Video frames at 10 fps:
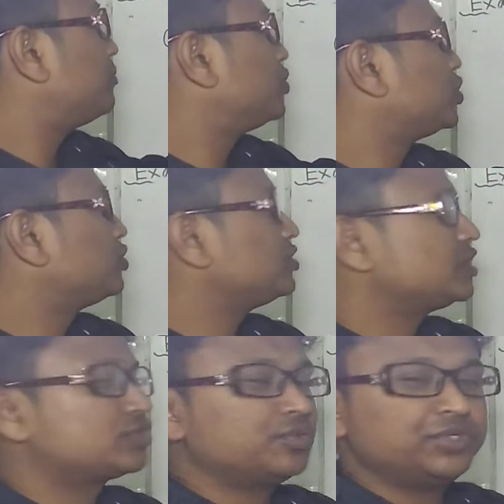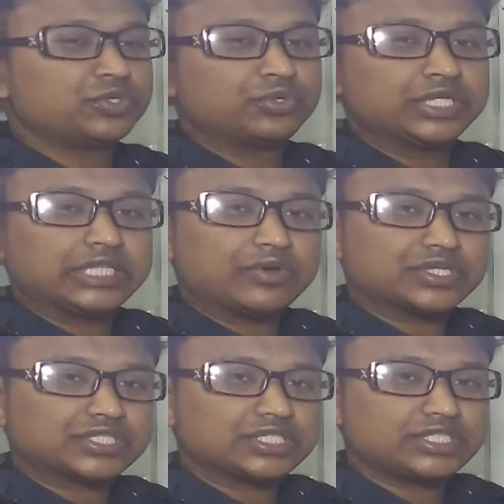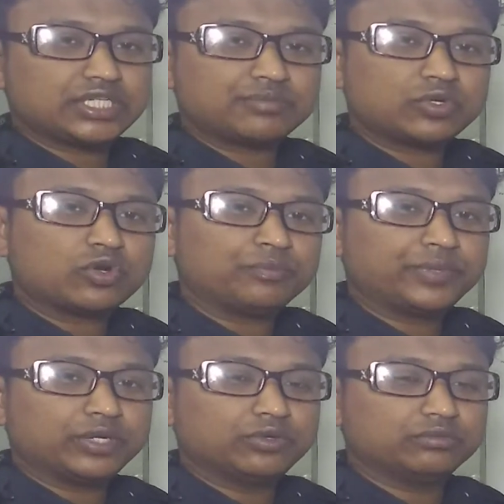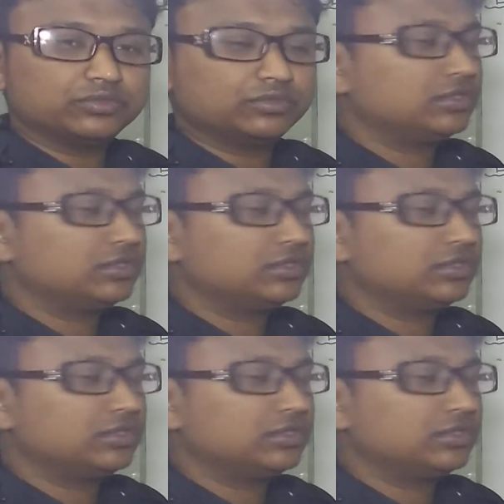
প্রদত্ত যে সমীকরণটি দেওয়া আছে সেটা আমরা কম্পেয়ার করব